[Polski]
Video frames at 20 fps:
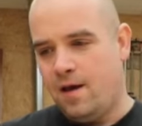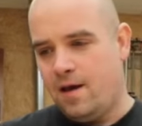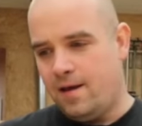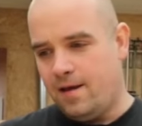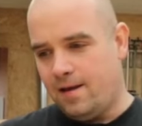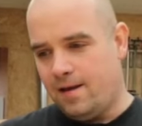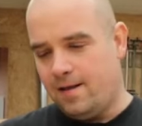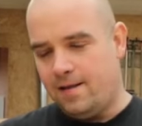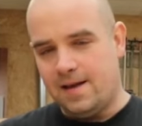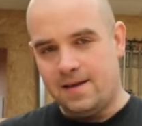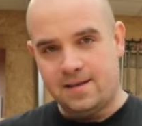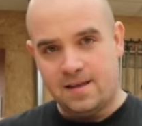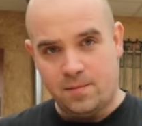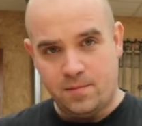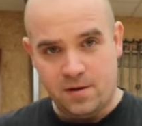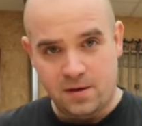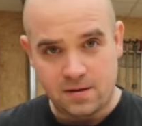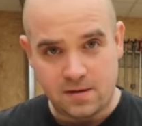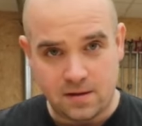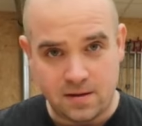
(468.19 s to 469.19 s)
E,
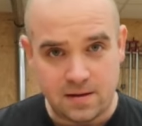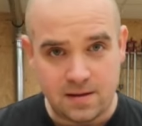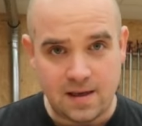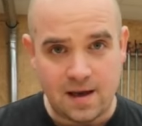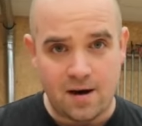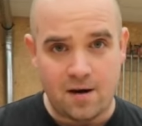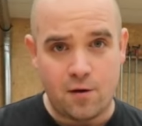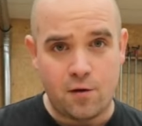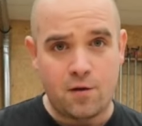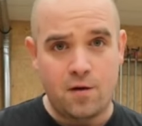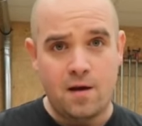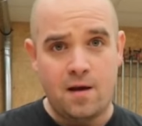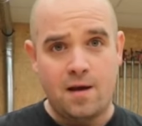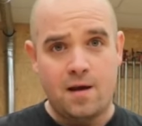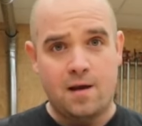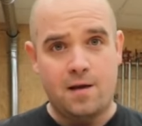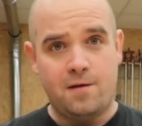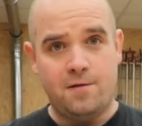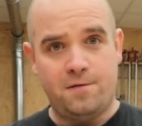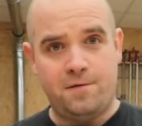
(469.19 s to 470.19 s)
następnie został
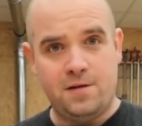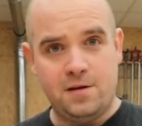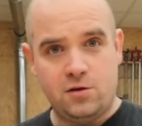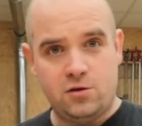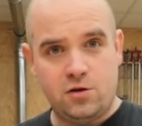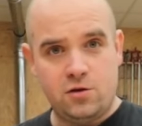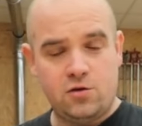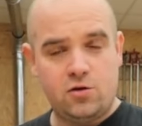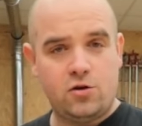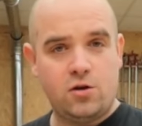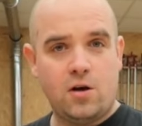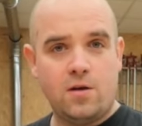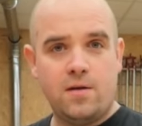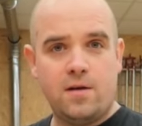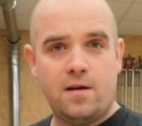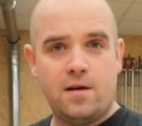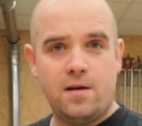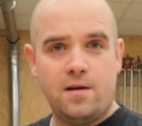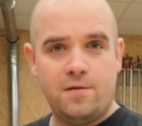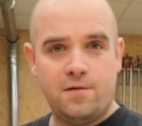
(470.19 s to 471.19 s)

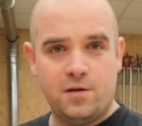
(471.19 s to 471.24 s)
wyczyszczony,